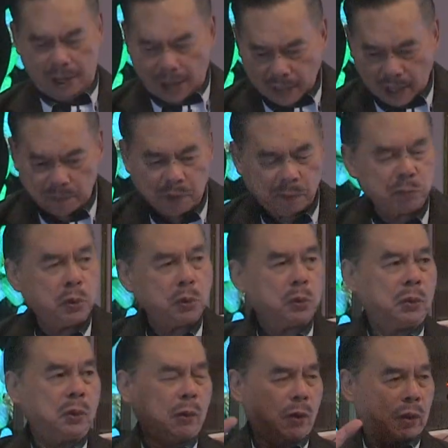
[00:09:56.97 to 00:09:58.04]
anak
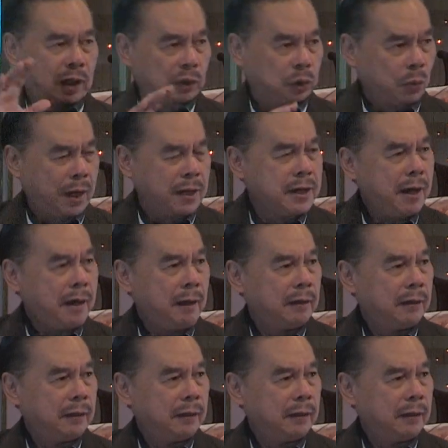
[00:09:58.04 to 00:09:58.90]
membunuh orang tuanya